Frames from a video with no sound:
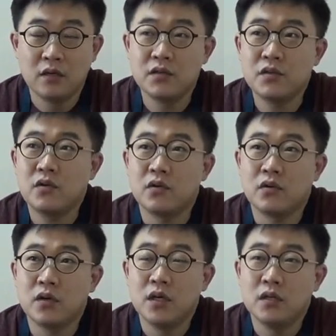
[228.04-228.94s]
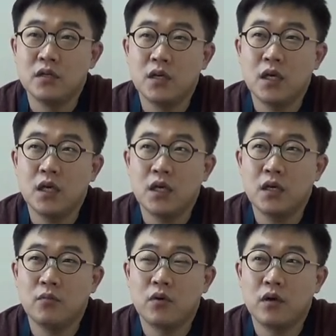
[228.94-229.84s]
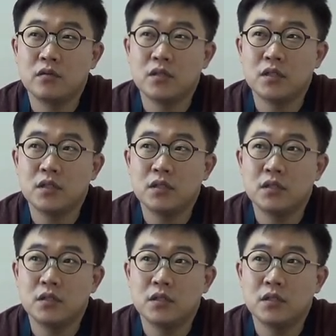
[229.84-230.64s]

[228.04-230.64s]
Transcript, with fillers: 그래서 이게 뭐라 그러지?